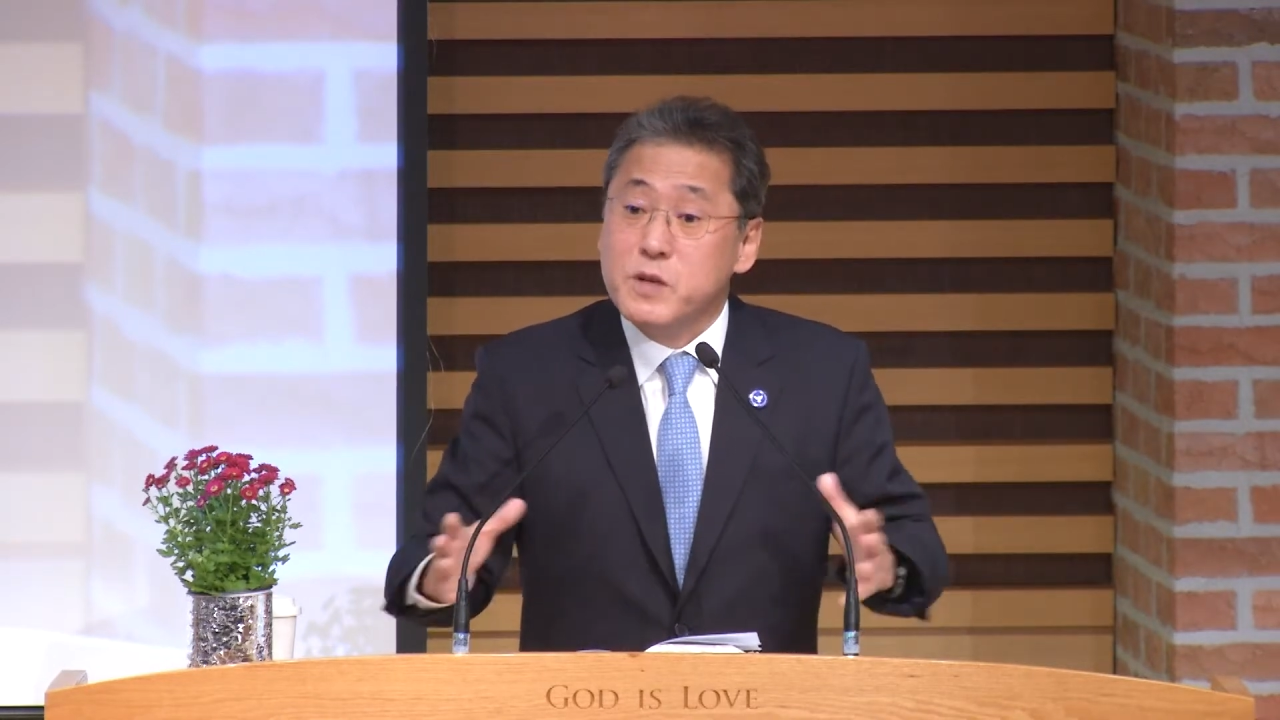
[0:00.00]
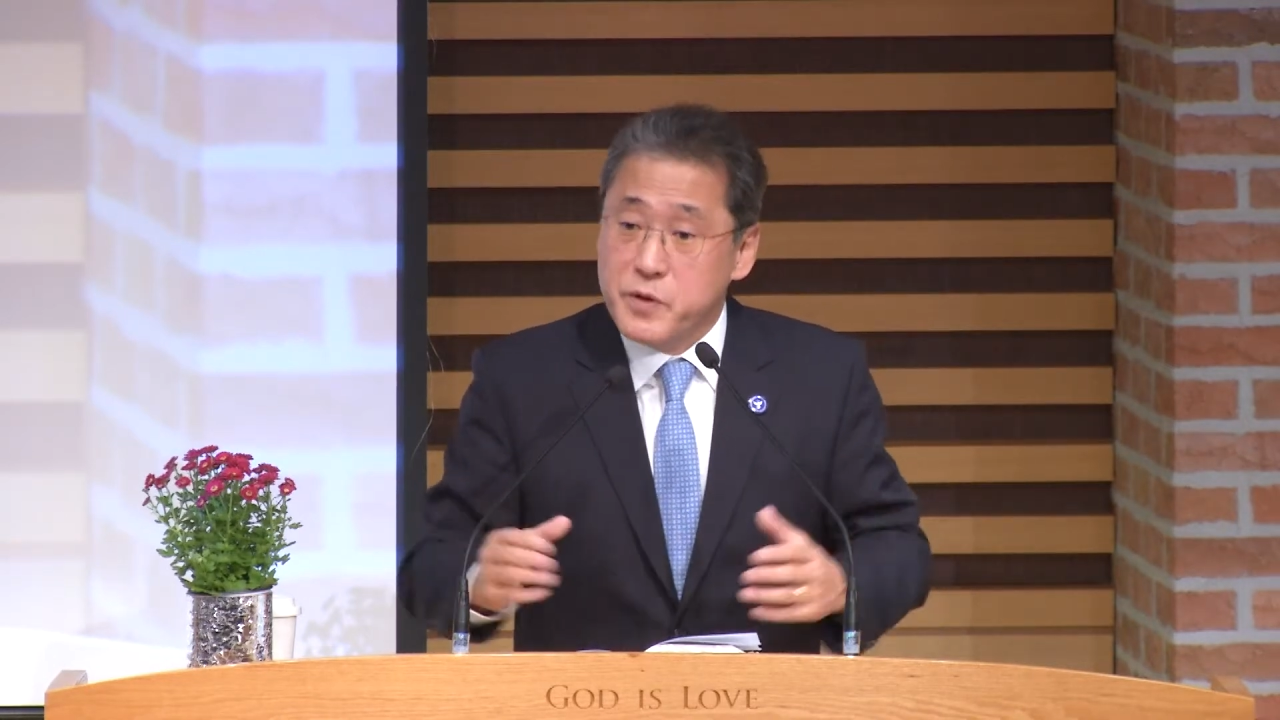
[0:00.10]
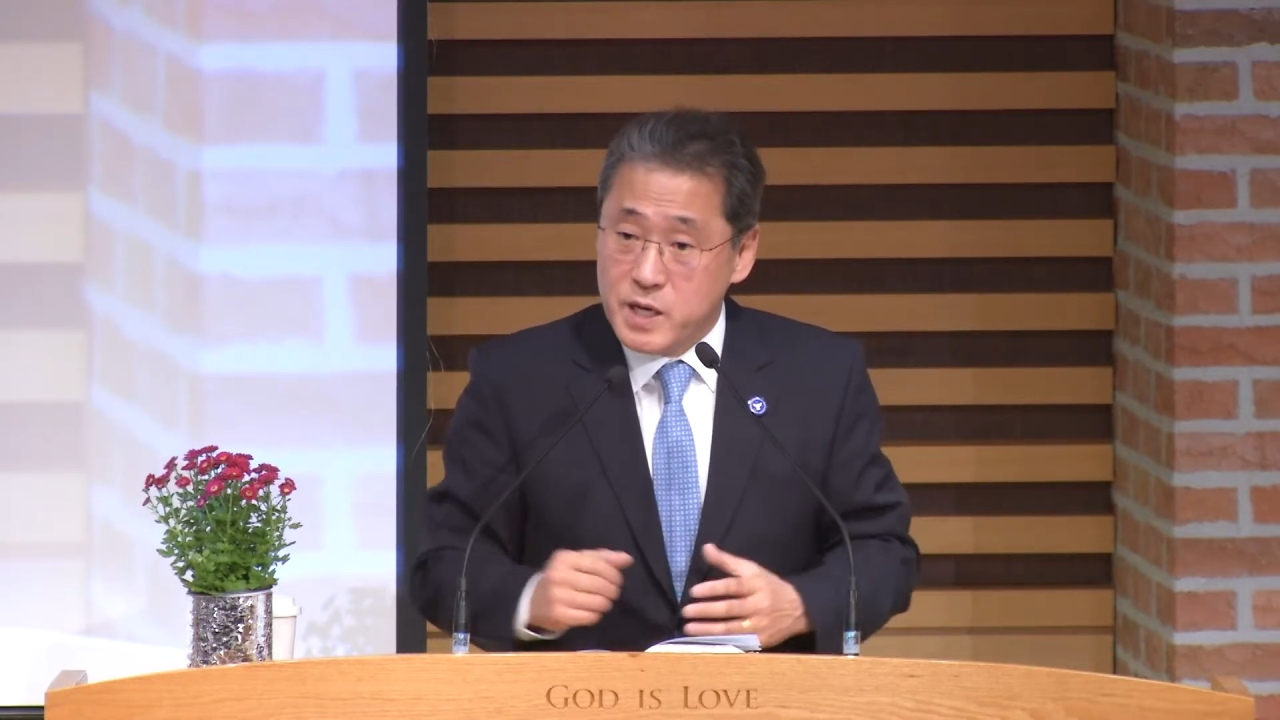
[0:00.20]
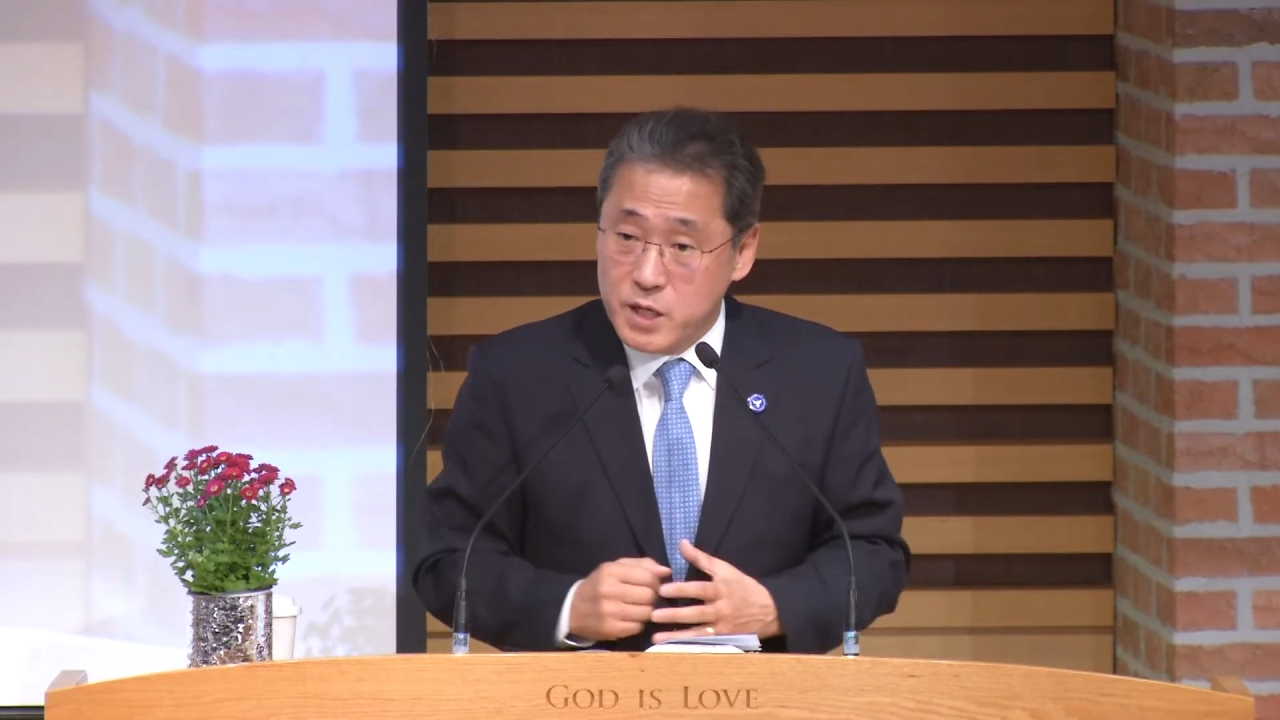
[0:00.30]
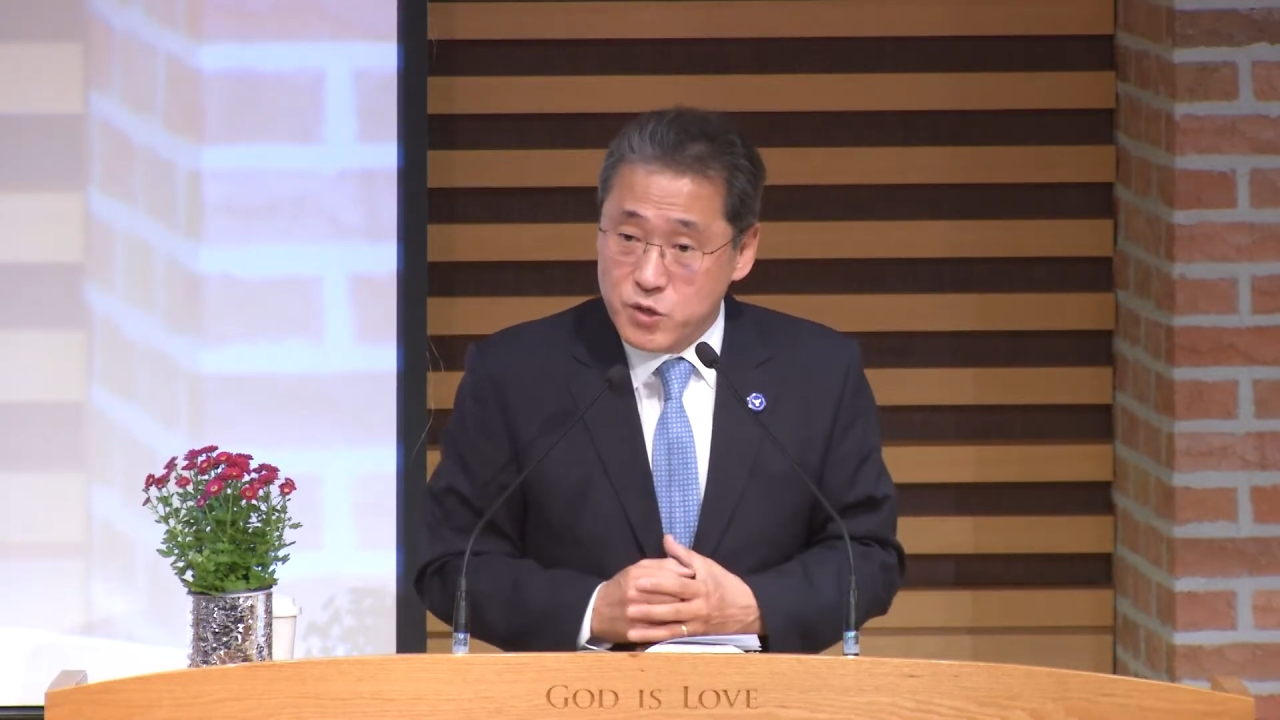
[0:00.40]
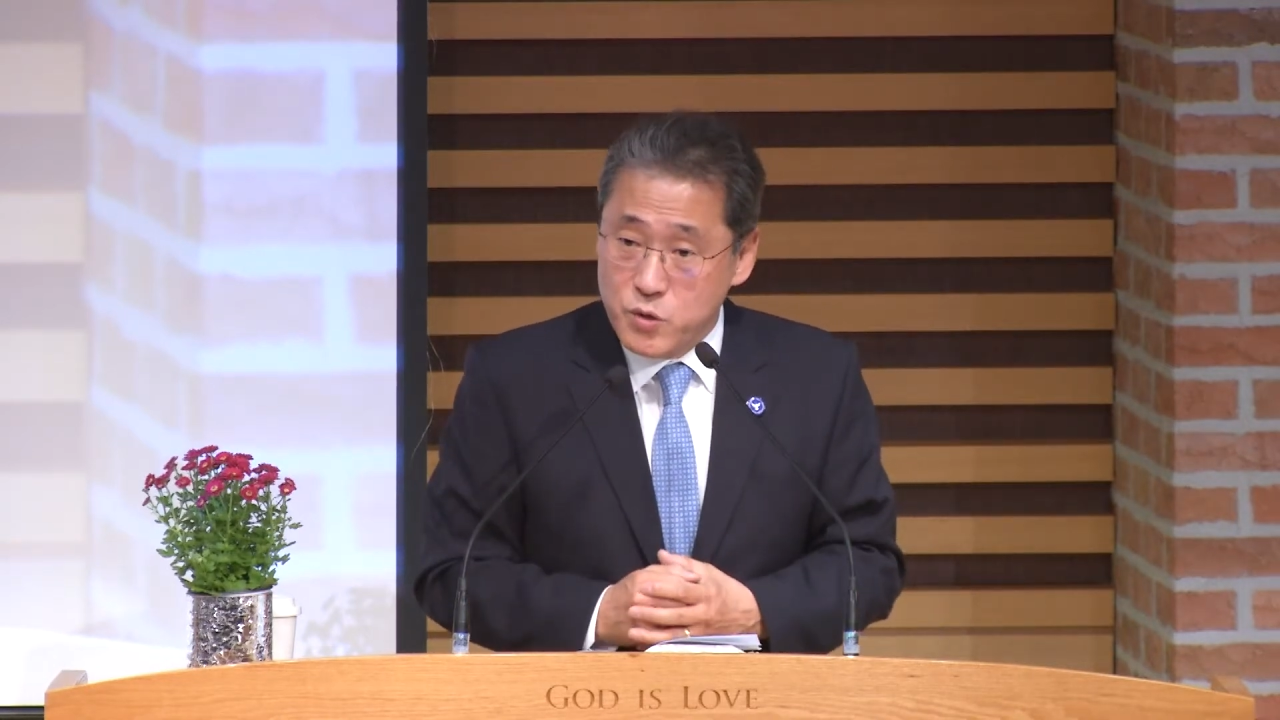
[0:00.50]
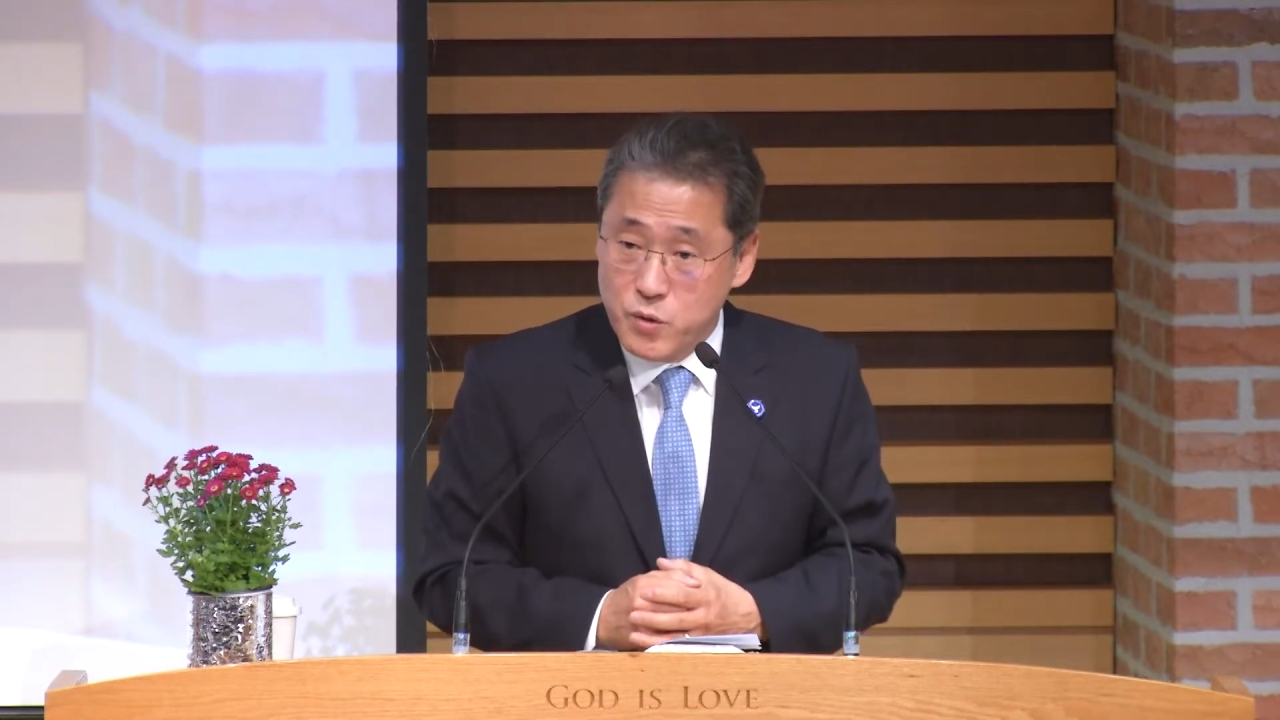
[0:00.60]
면하죠.